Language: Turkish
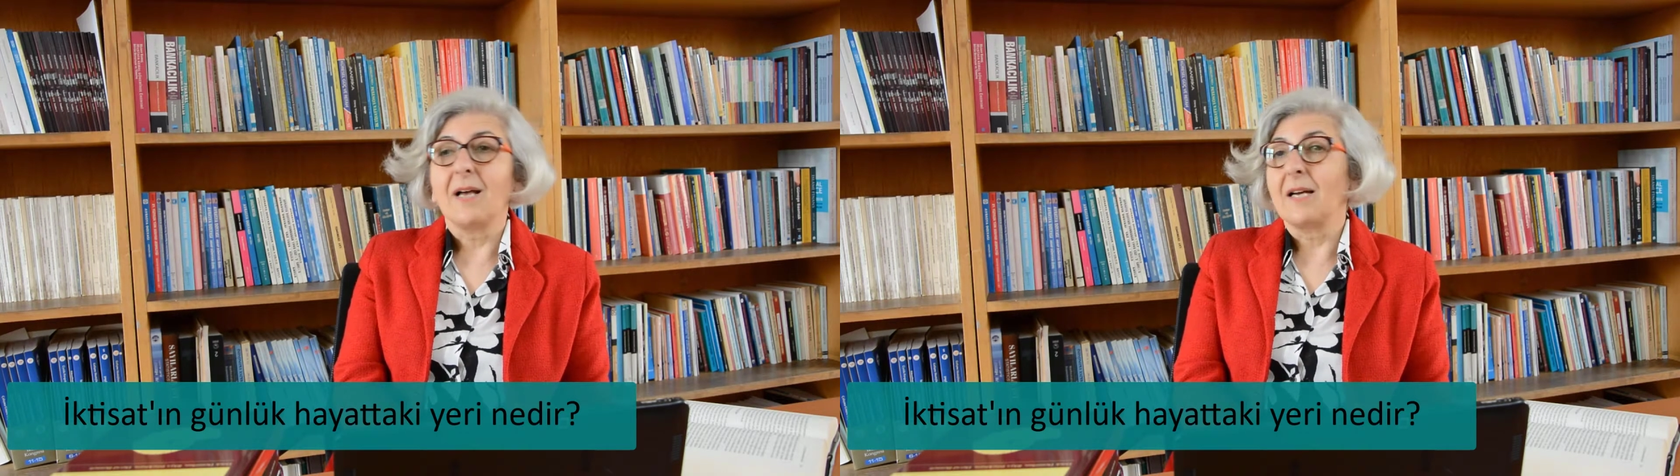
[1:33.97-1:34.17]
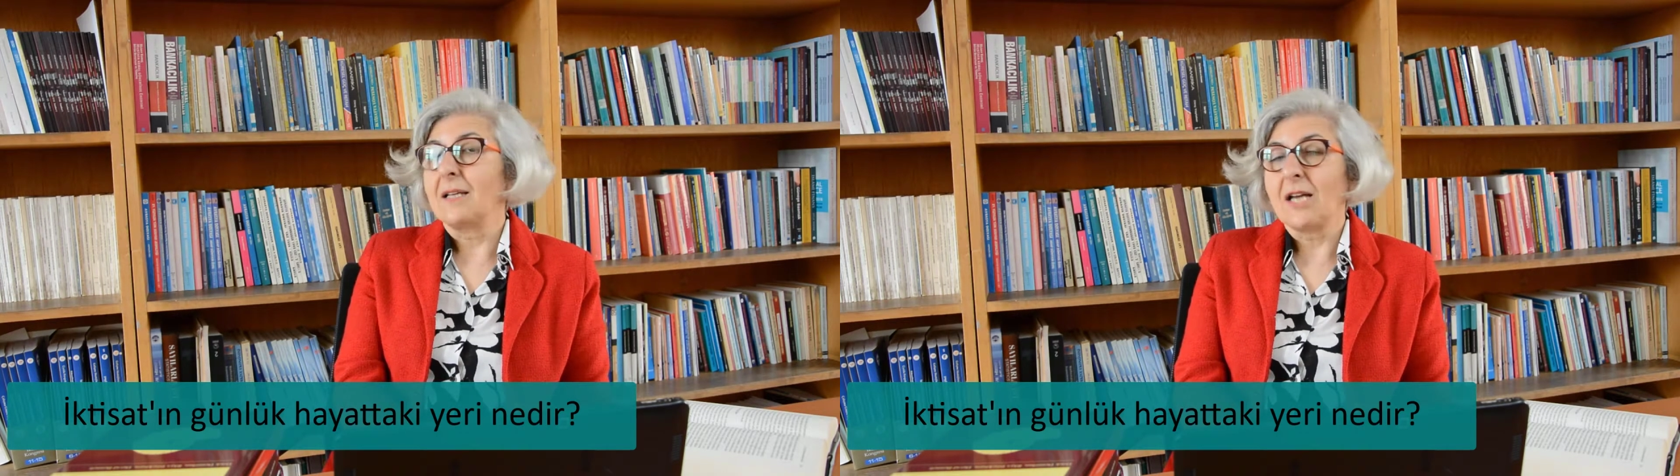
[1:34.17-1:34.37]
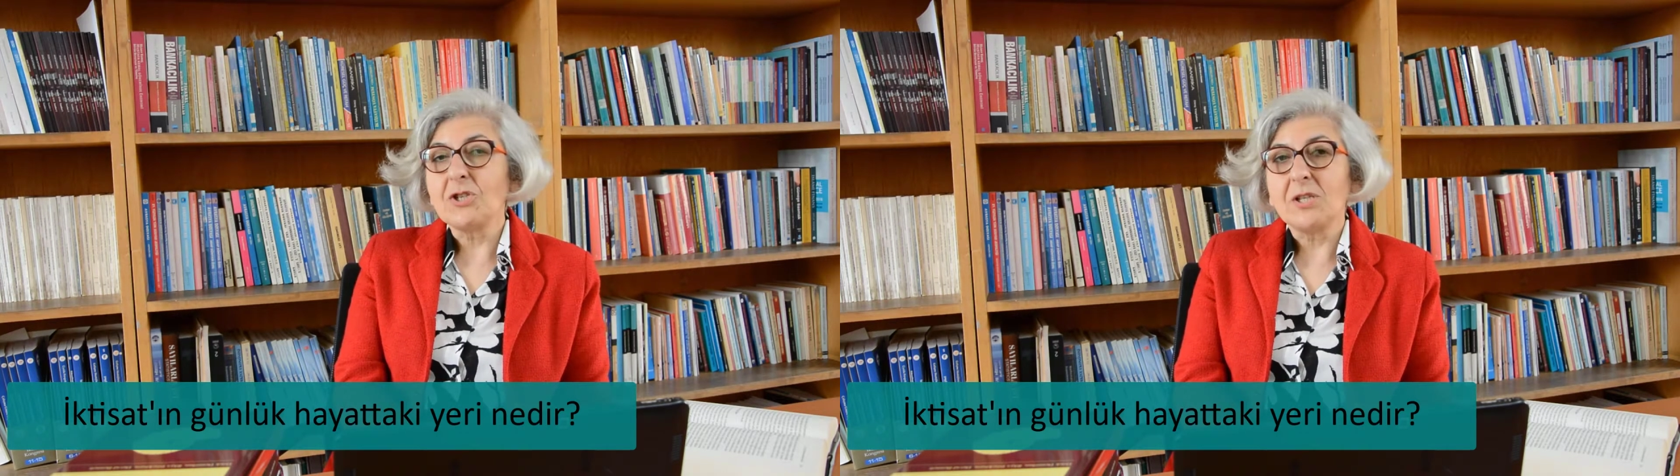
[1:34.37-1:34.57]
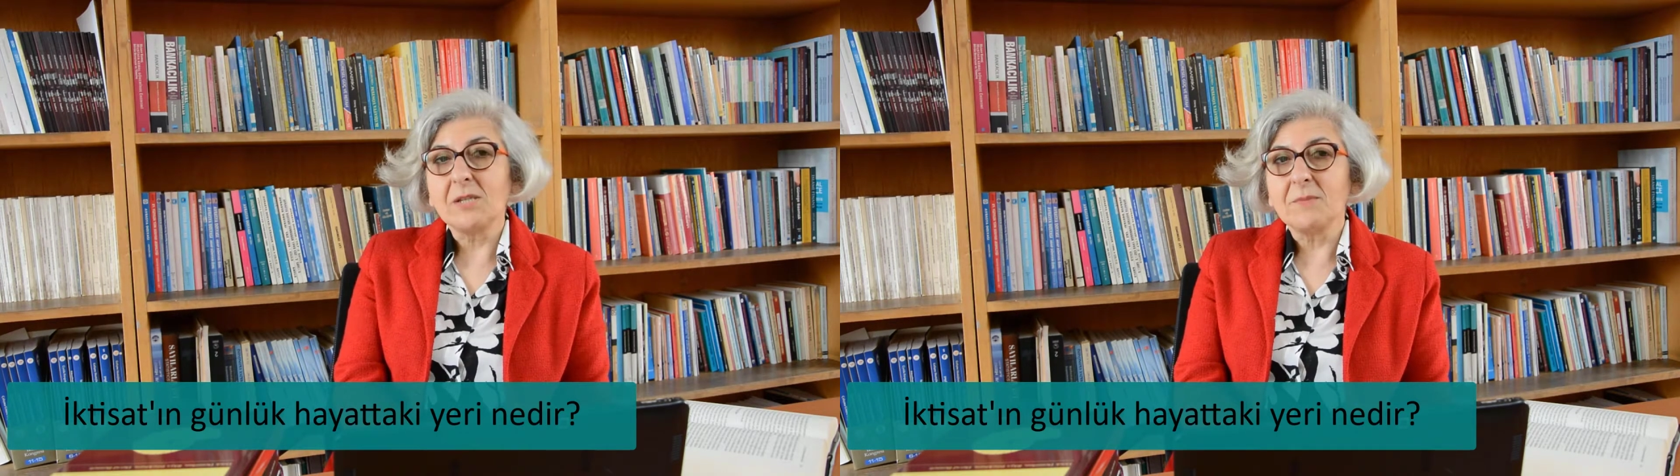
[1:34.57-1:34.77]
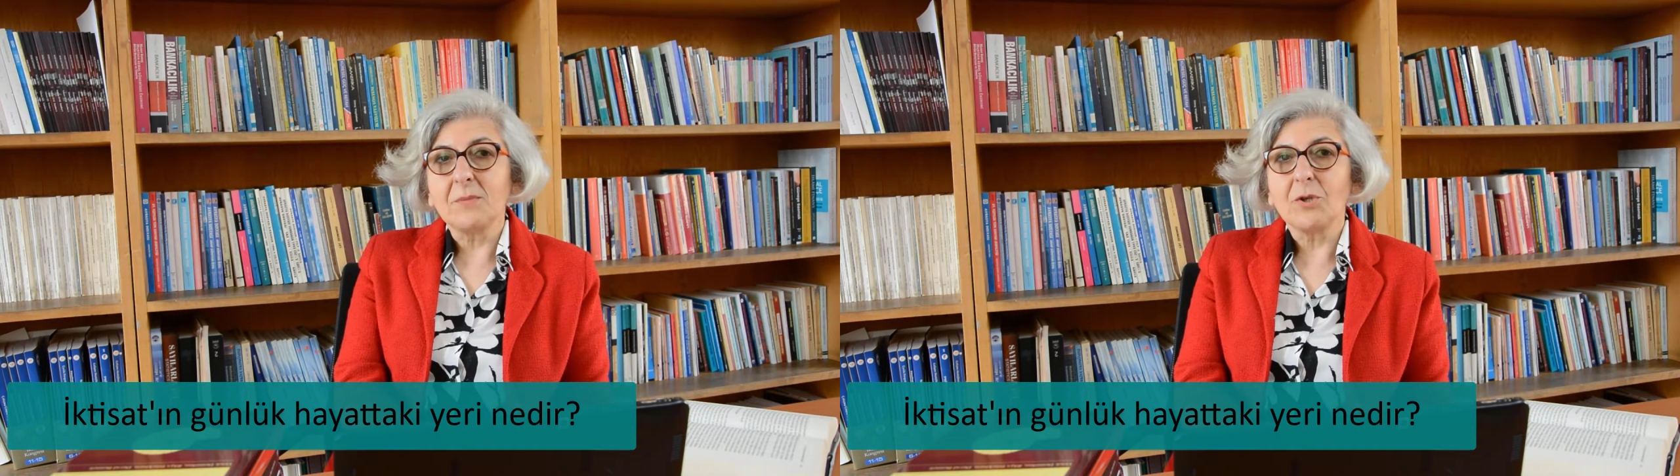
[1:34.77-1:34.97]

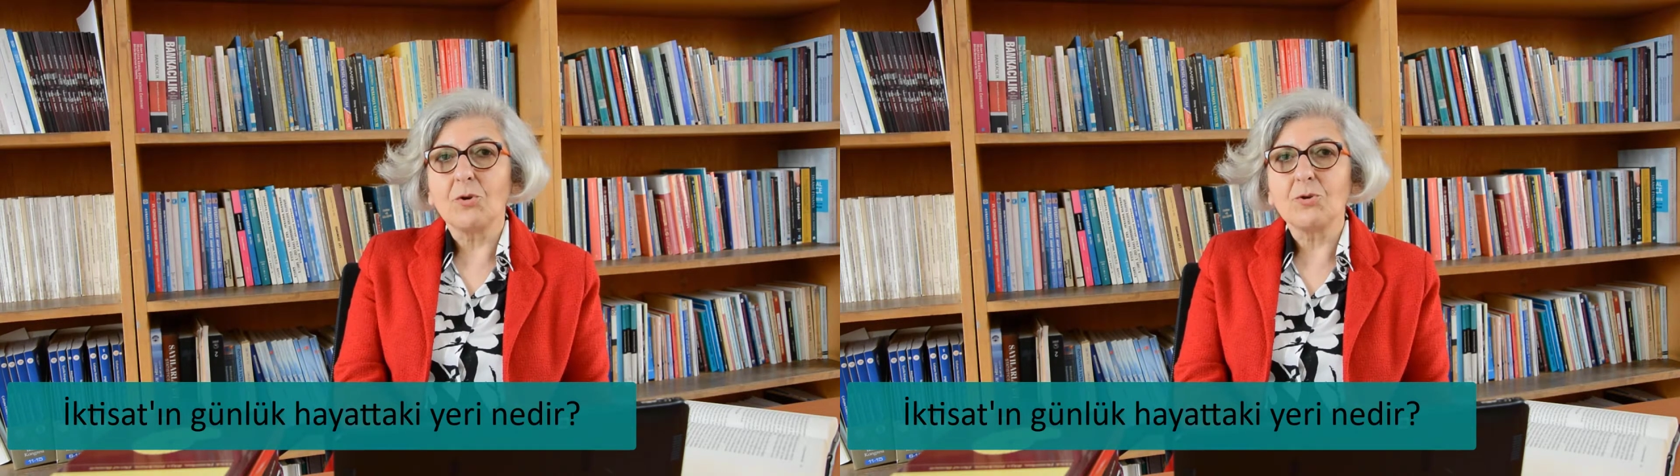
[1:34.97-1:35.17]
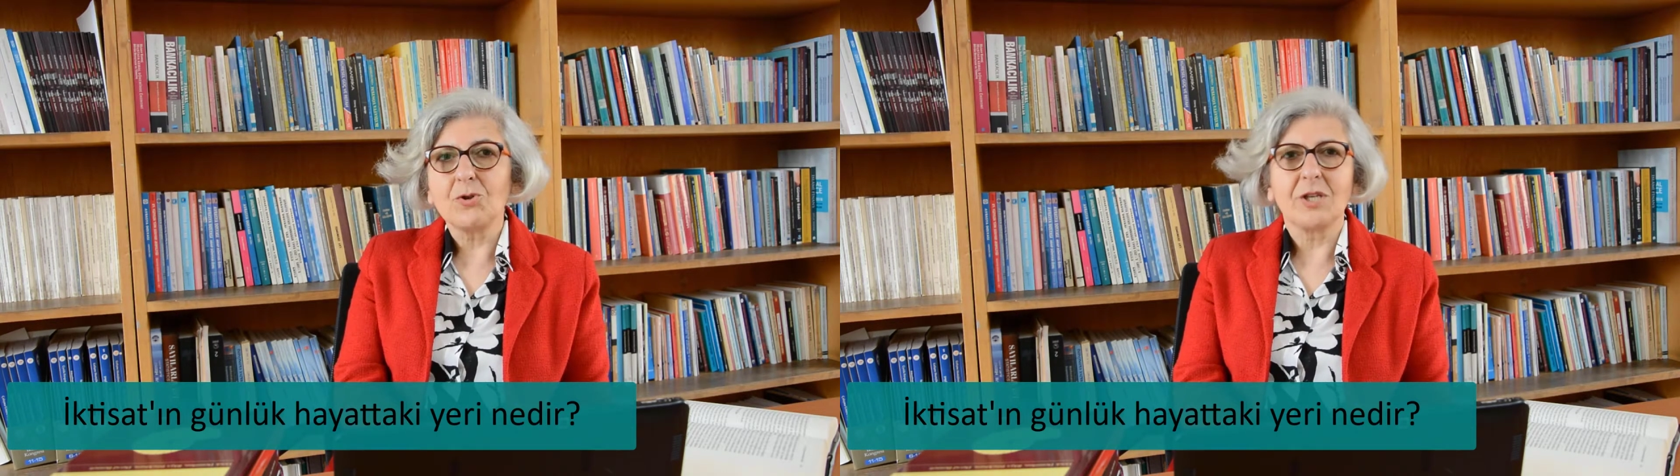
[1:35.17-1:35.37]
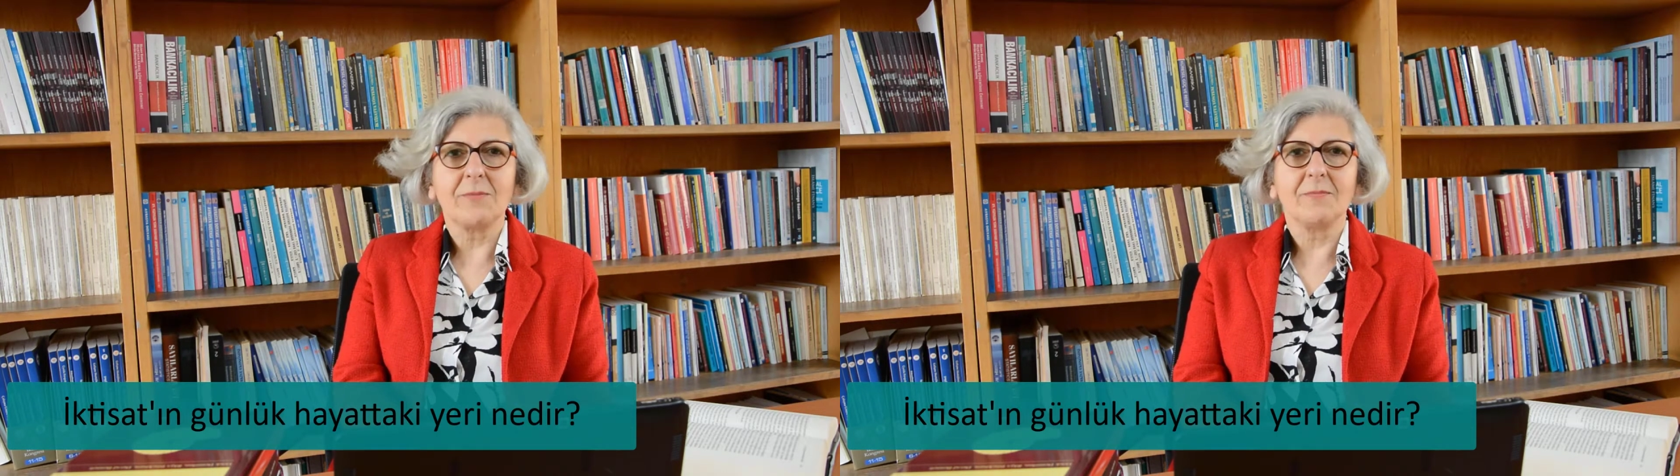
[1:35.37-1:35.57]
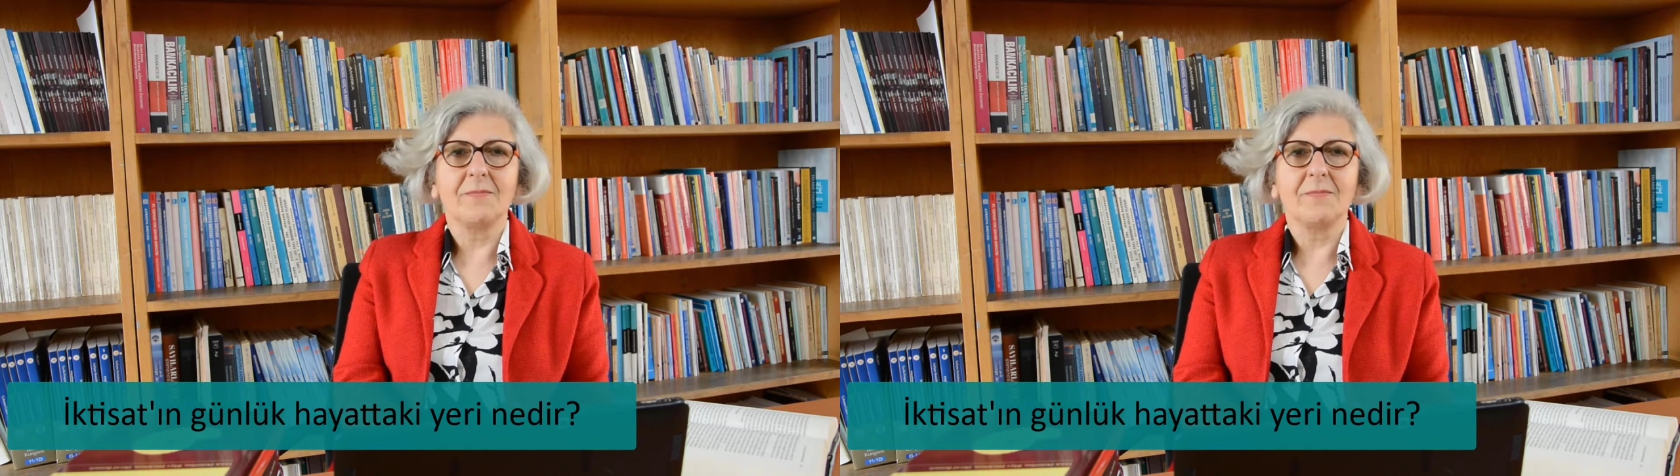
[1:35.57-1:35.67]
arkadaşlarımla mı görüşeyim,